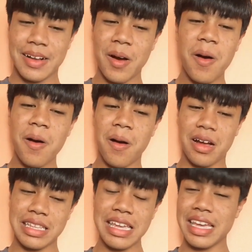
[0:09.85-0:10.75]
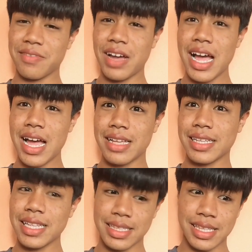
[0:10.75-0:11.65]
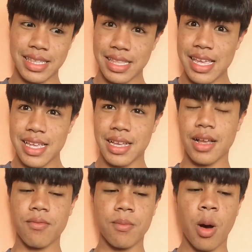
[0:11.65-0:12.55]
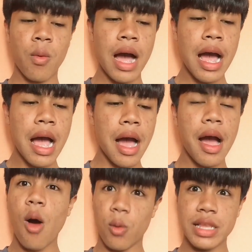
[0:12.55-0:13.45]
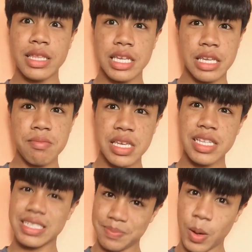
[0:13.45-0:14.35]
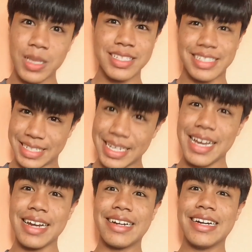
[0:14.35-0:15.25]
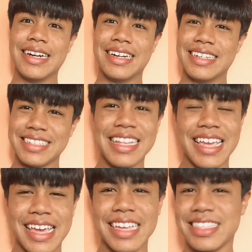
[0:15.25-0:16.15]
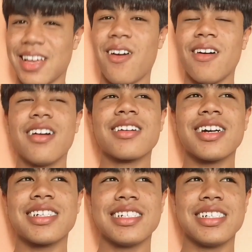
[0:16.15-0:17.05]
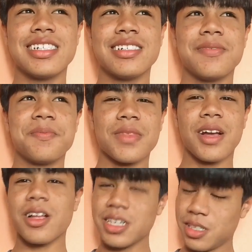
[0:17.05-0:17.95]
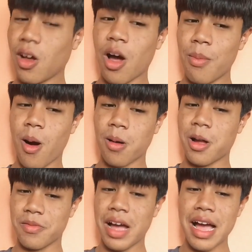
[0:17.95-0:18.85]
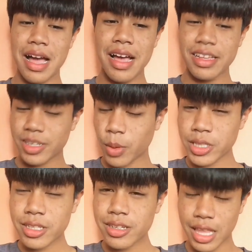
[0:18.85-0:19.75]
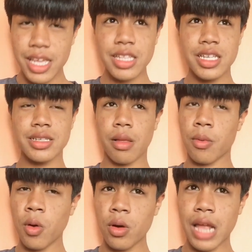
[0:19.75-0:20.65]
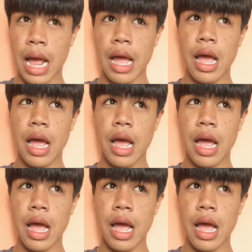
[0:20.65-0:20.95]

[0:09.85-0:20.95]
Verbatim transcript: ก็ที่เห็นว่าสติทดิดดิ้งเพราะว่าวันนี้มีสปอนเซอร์นั่นเองเนาะก็คือก่อนอื่นต้องขอบอกก่อนว่าสปอนเซอร์ในที่นี้สำหรับโก้เนี่ย